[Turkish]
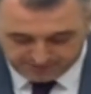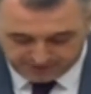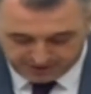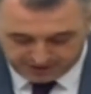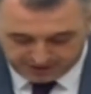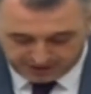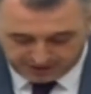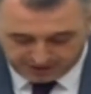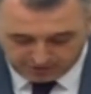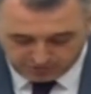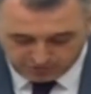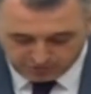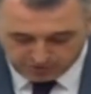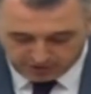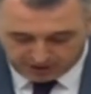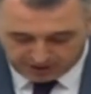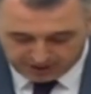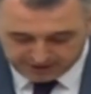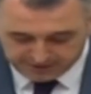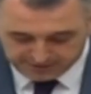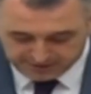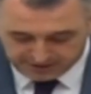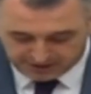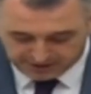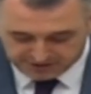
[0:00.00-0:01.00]
Eylül
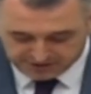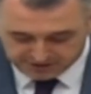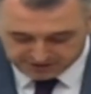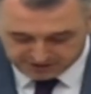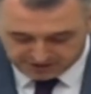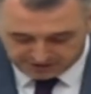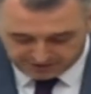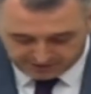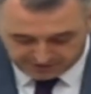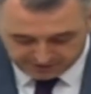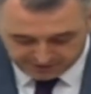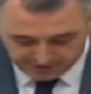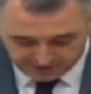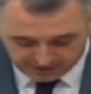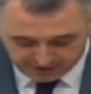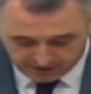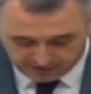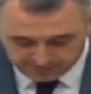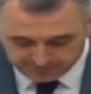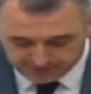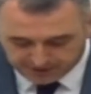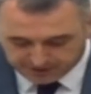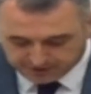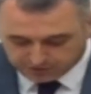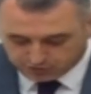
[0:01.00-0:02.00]
ayında açıklanan
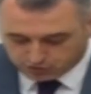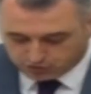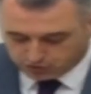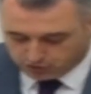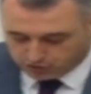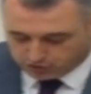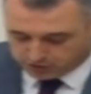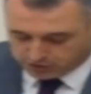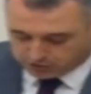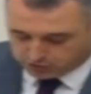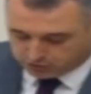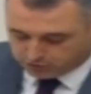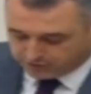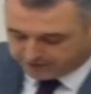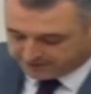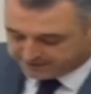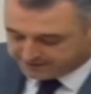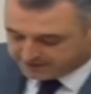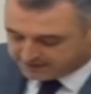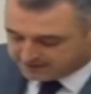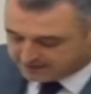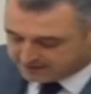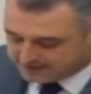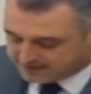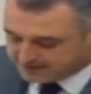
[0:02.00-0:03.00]
rakamları TÜİK
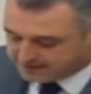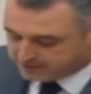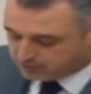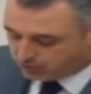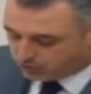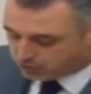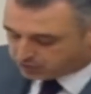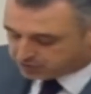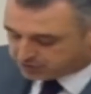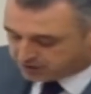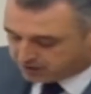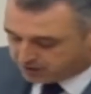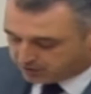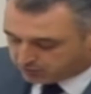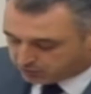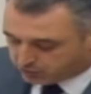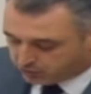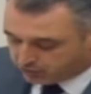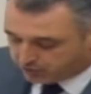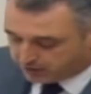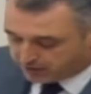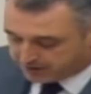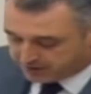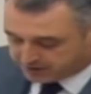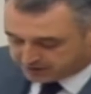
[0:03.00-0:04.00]
güvenilirliğini ortaya
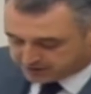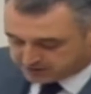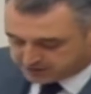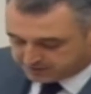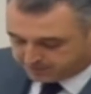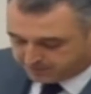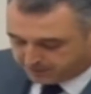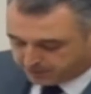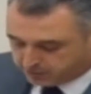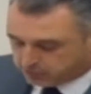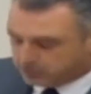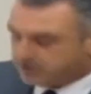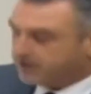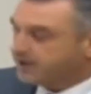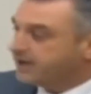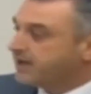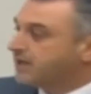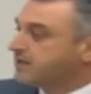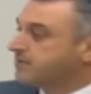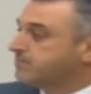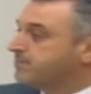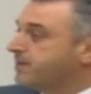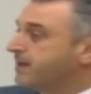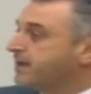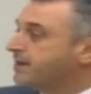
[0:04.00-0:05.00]
koyarak speküle
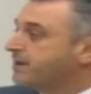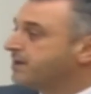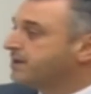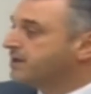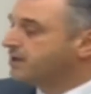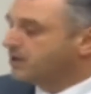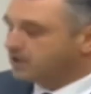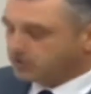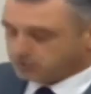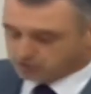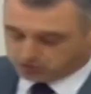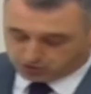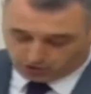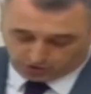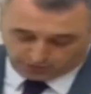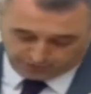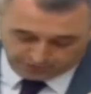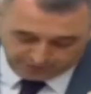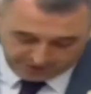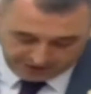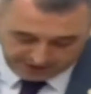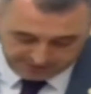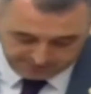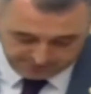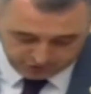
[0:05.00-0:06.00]
etmek çok
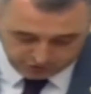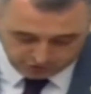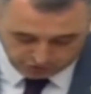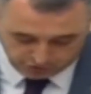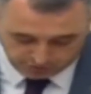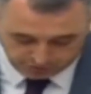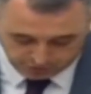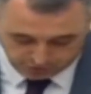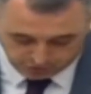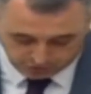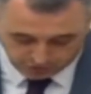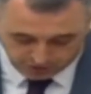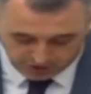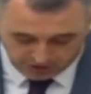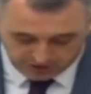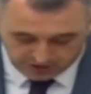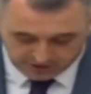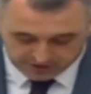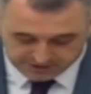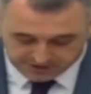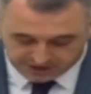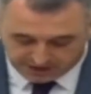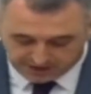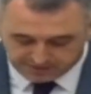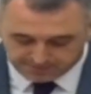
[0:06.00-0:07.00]
vahim bir durumdur.
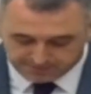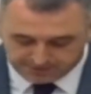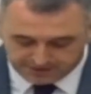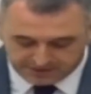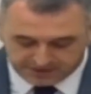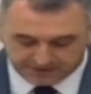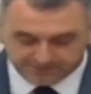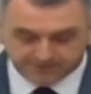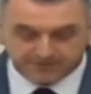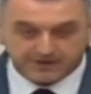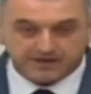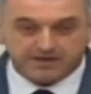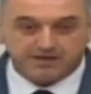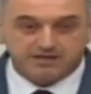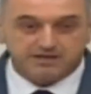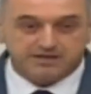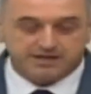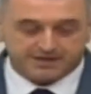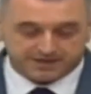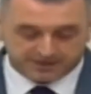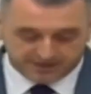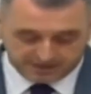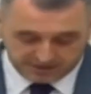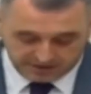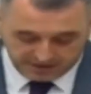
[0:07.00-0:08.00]
Sayın
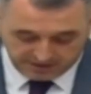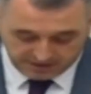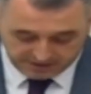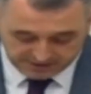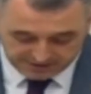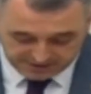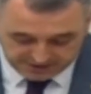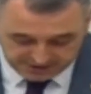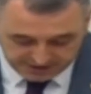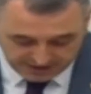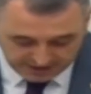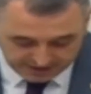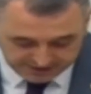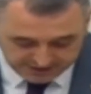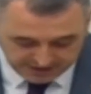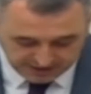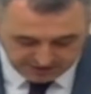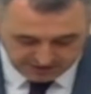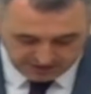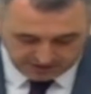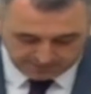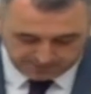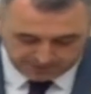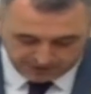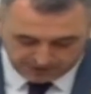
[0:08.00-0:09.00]
milletvekilleri
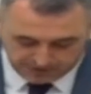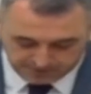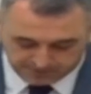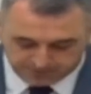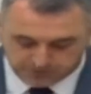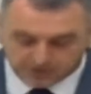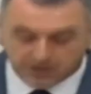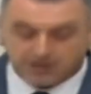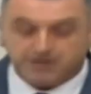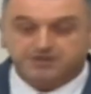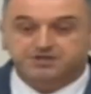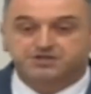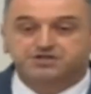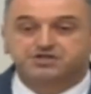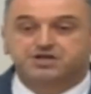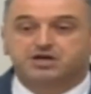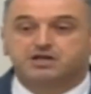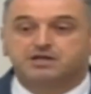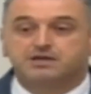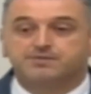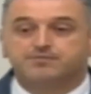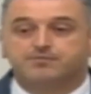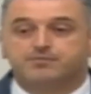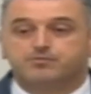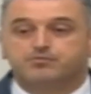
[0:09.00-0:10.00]
siyaset yapalım,
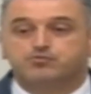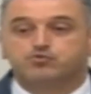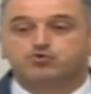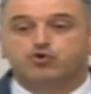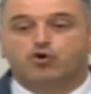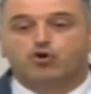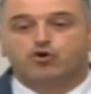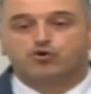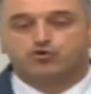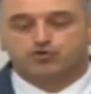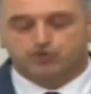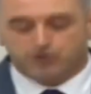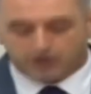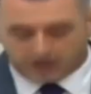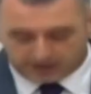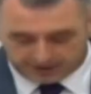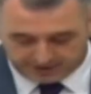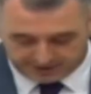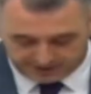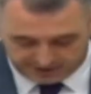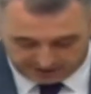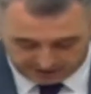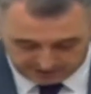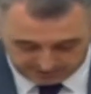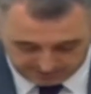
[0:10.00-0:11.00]
tartışalım, doğruyu
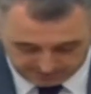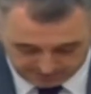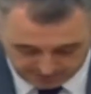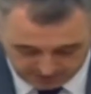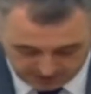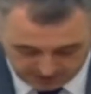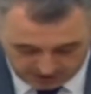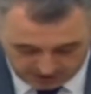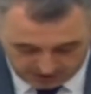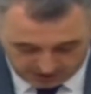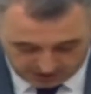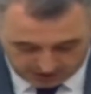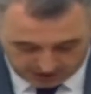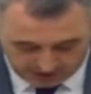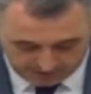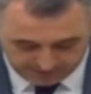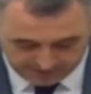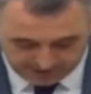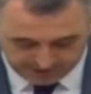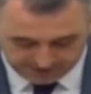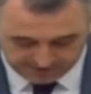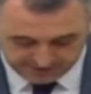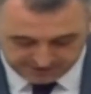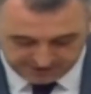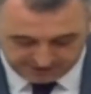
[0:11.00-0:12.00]
arayalım.
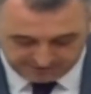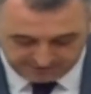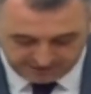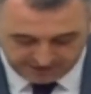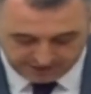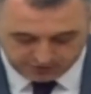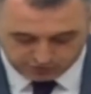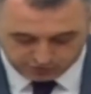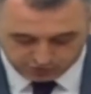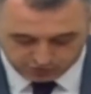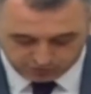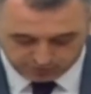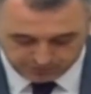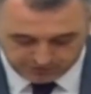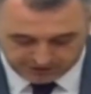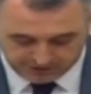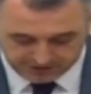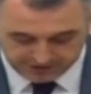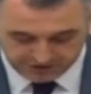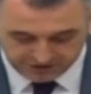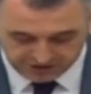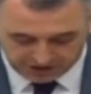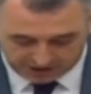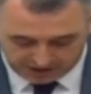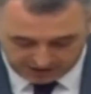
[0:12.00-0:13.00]
Ama devlet
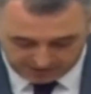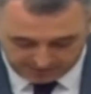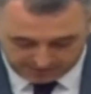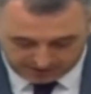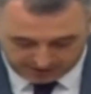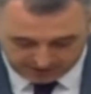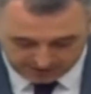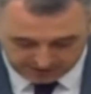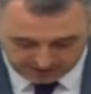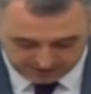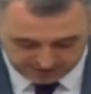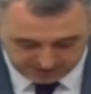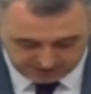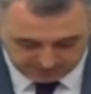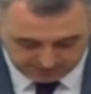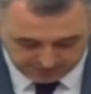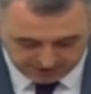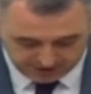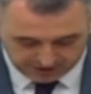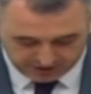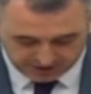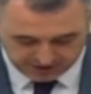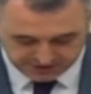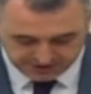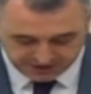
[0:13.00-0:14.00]
kurumlarını şaibe altında
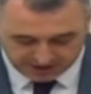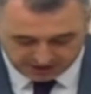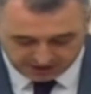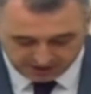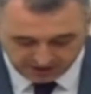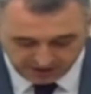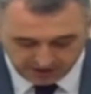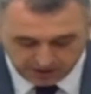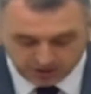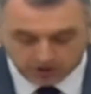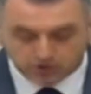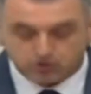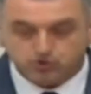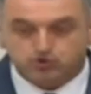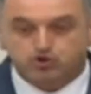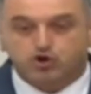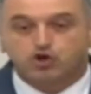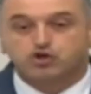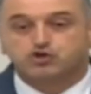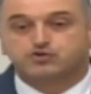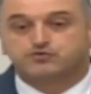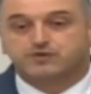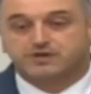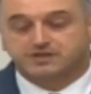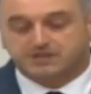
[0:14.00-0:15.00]
bırakacak
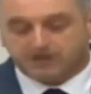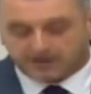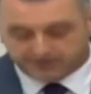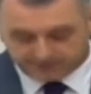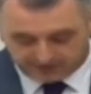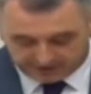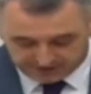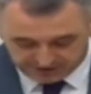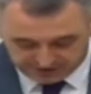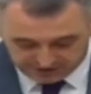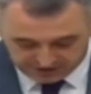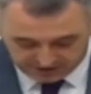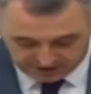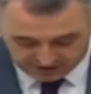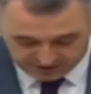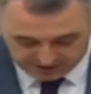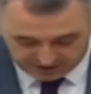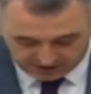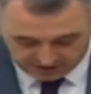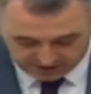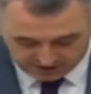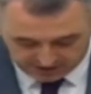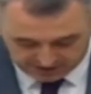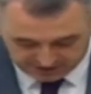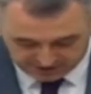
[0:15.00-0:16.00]
söz ve
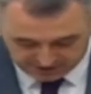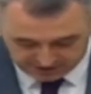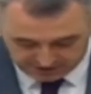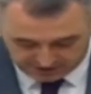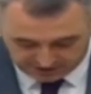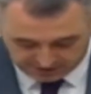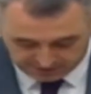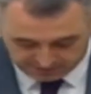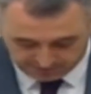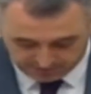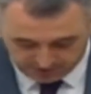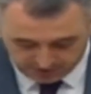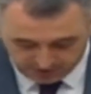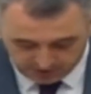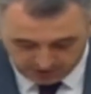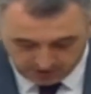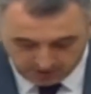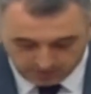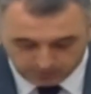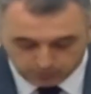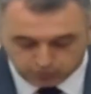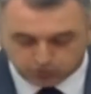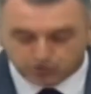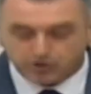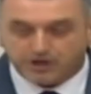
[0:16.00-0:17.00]
davranışlardan kaçınalım.
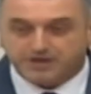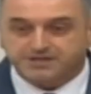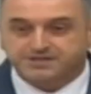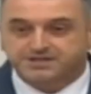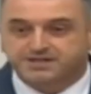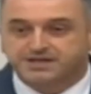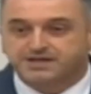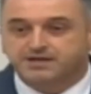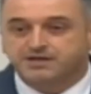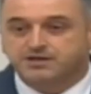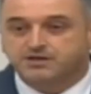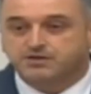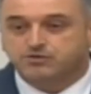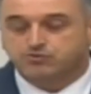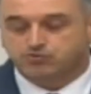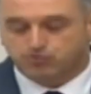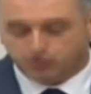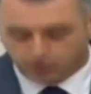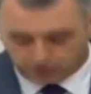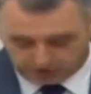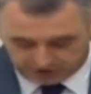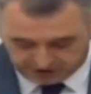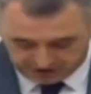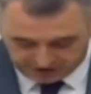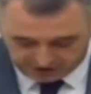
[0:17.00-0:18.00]
Burası
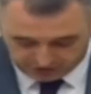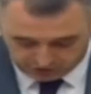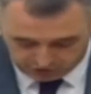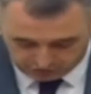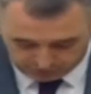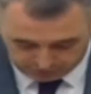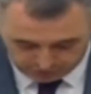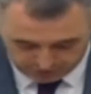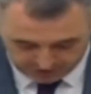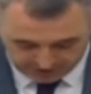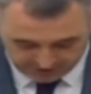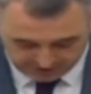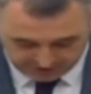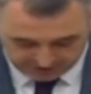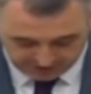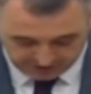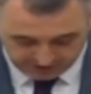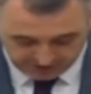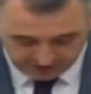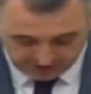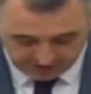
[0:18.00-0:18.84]
Türkiye Cumhuriyeti.